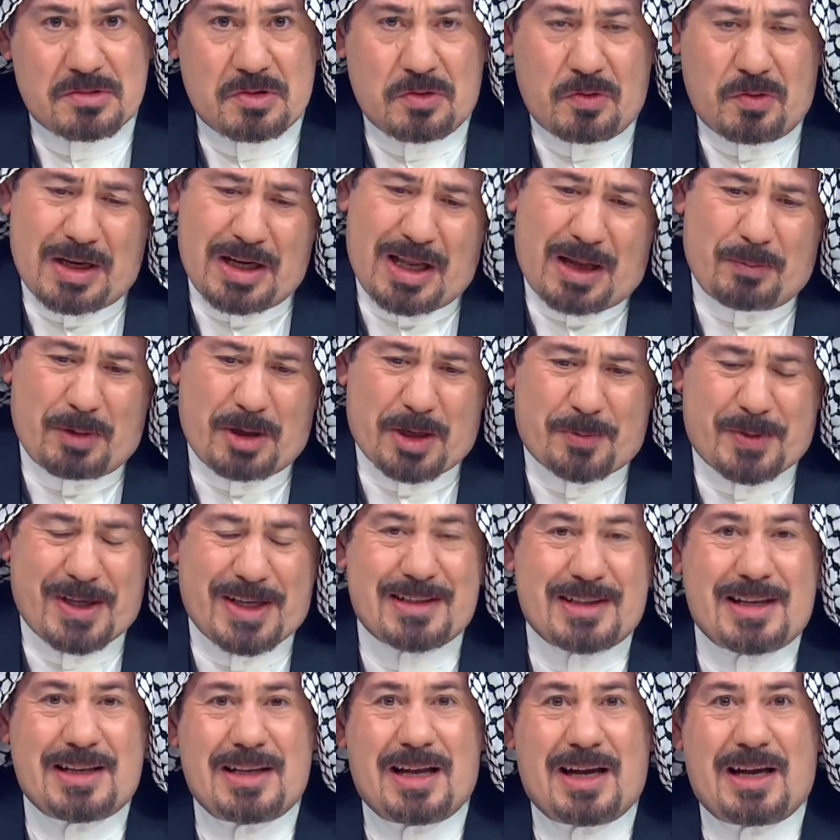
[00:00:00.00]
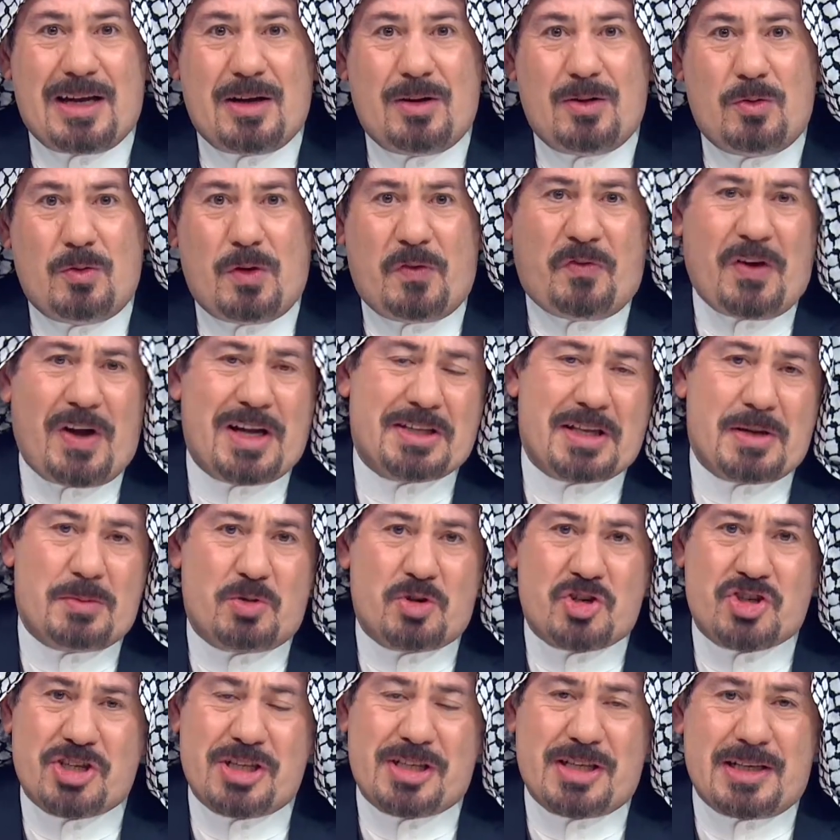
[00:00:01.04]
والأعمار بيد الله وفاة
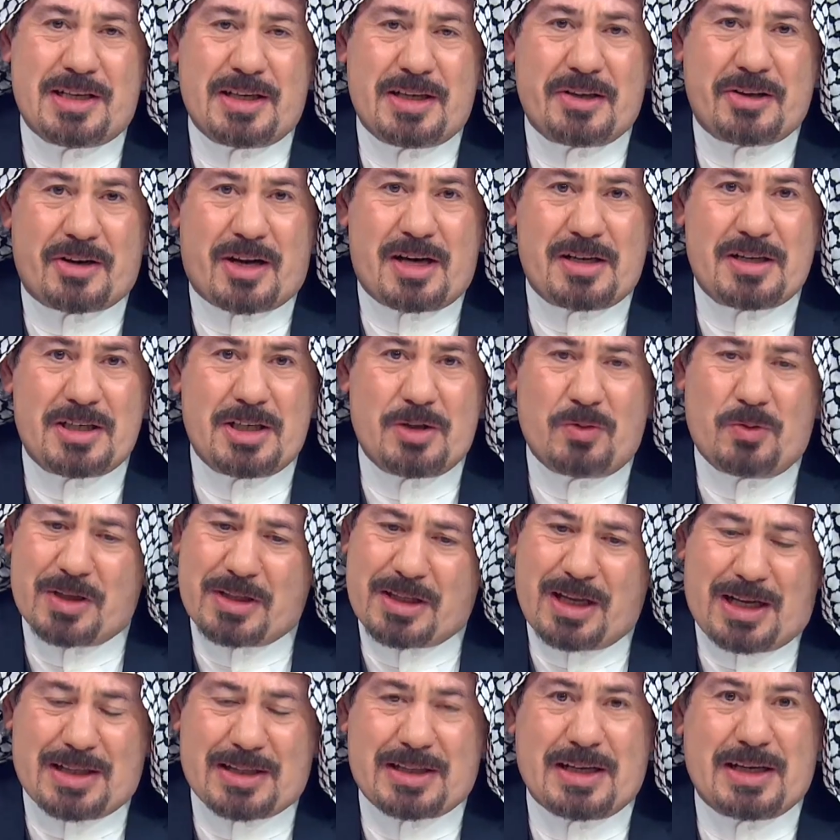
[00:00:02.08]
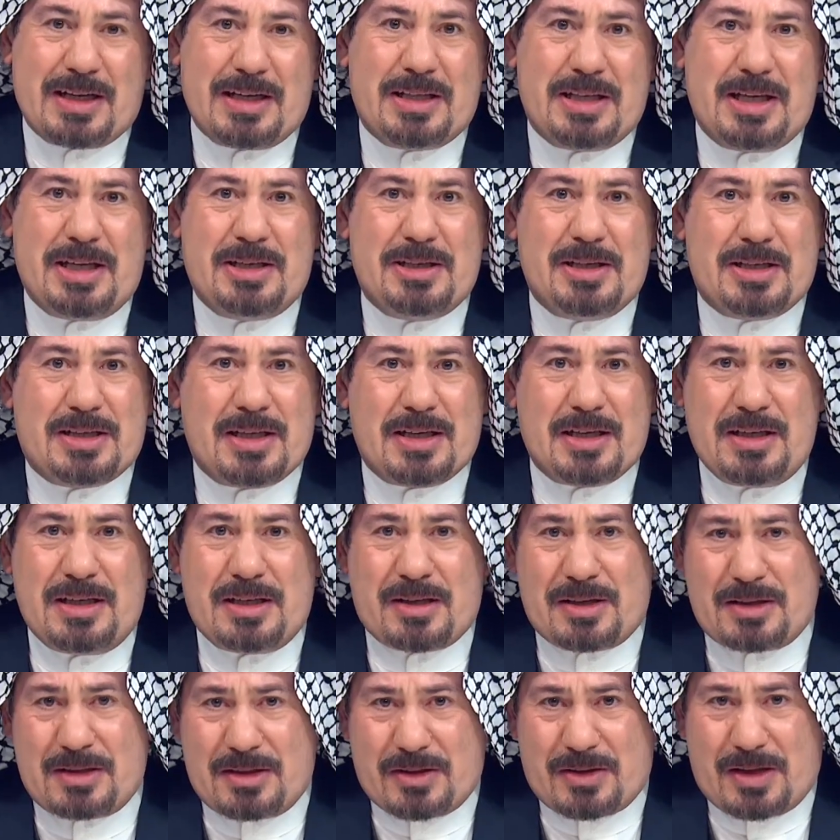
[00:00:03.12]
المرشد الإيراني وتعتقد أن تغيير
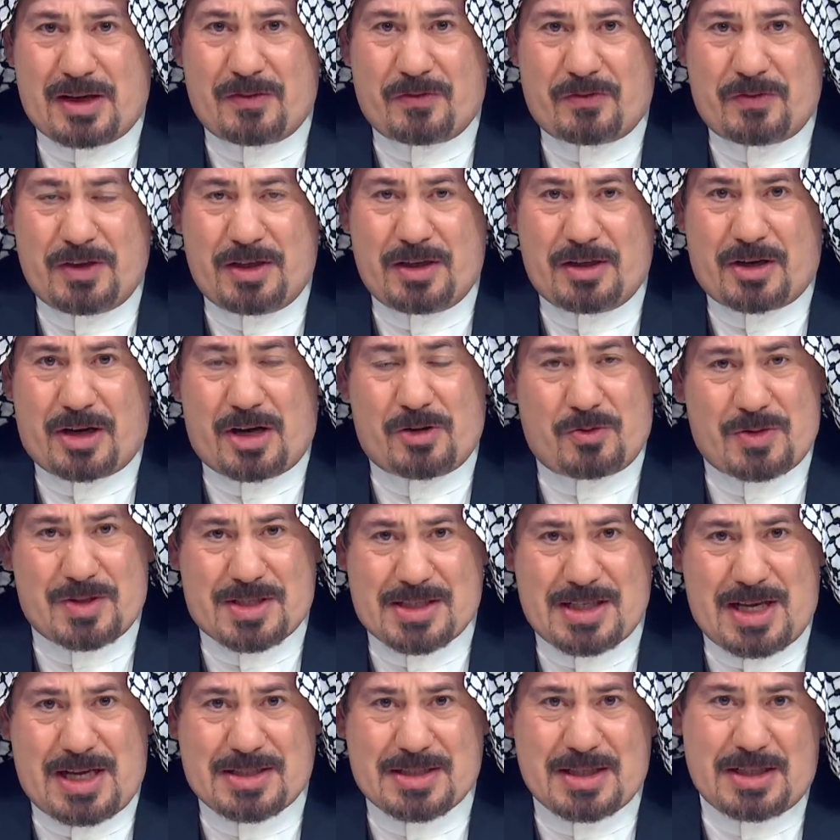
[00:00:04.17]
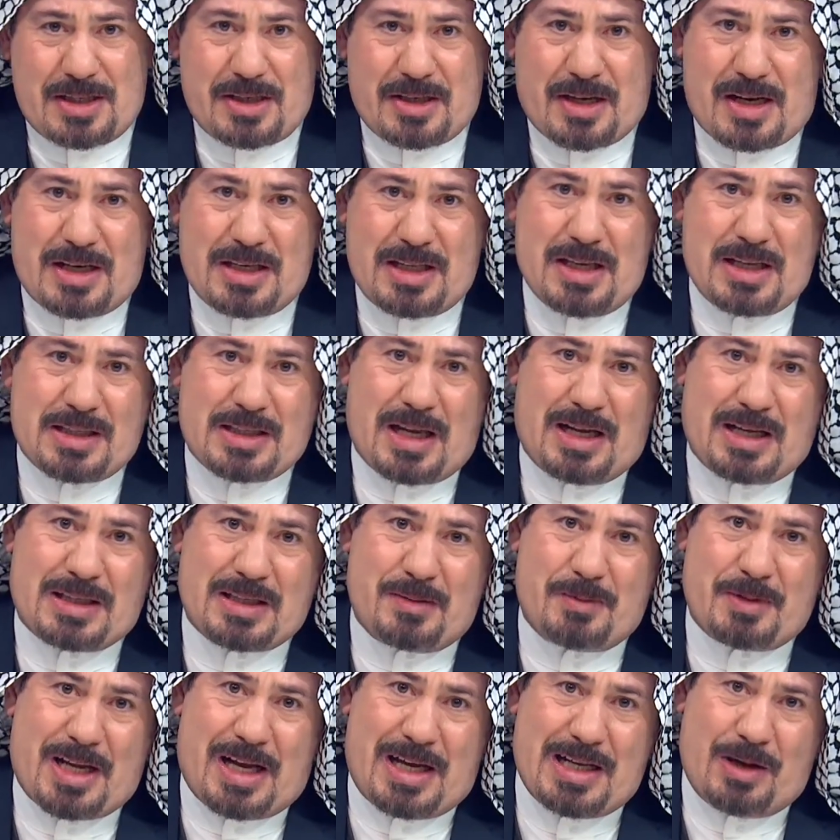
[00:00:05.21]
النظام في إيران والسياسة الإيرانية
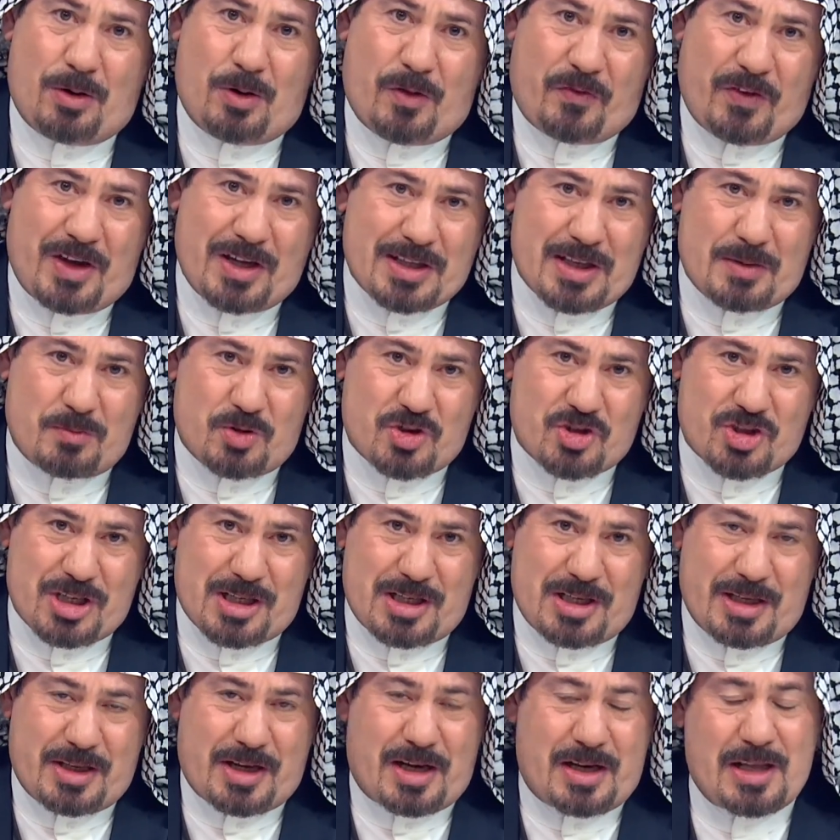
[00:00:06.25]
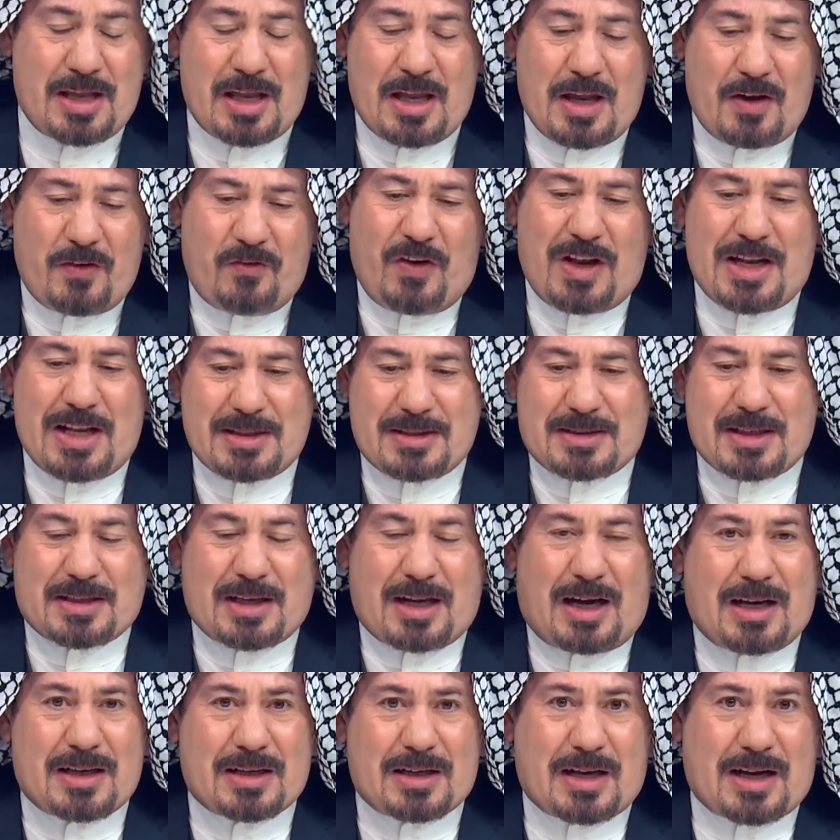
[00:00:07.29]
تعتمد على وفاة المرشد الإيراني فلن
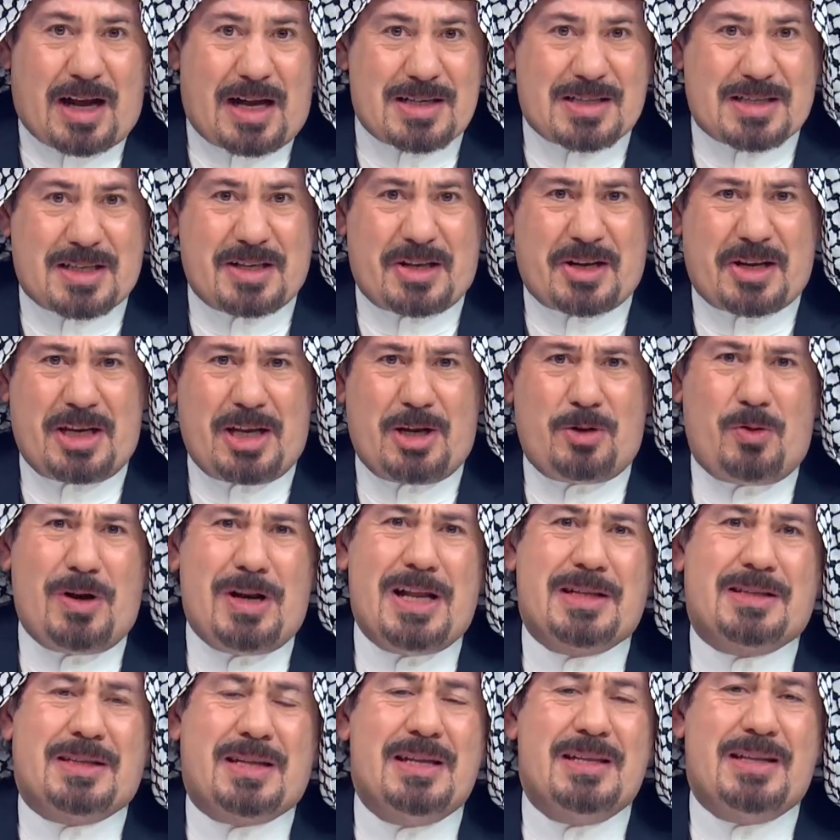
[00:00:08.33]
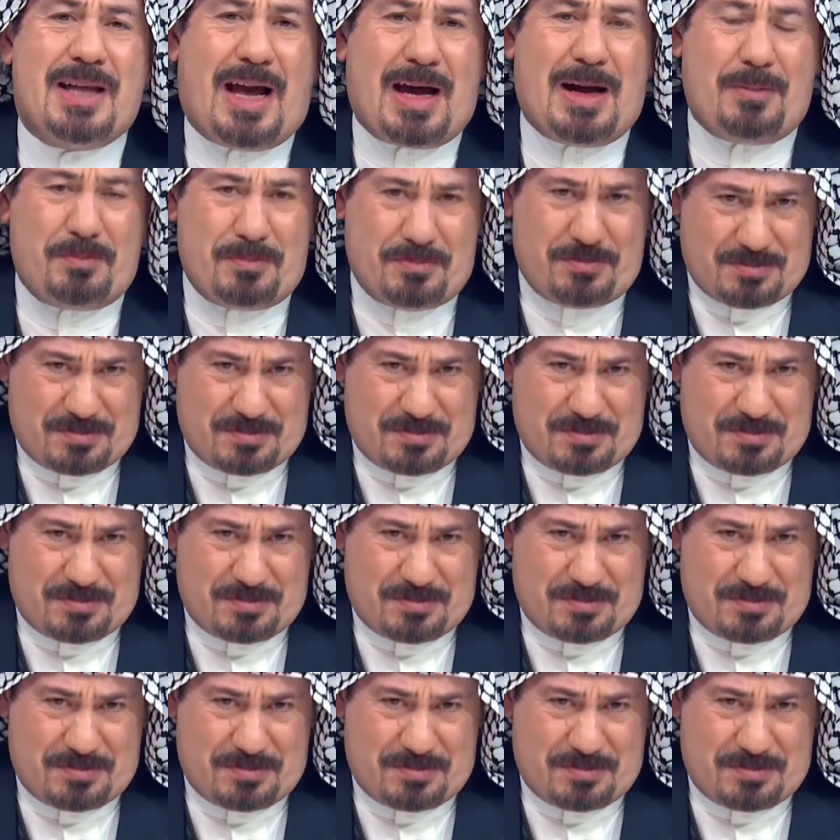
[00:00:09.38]
تتحرك عسكريا ولا تدعم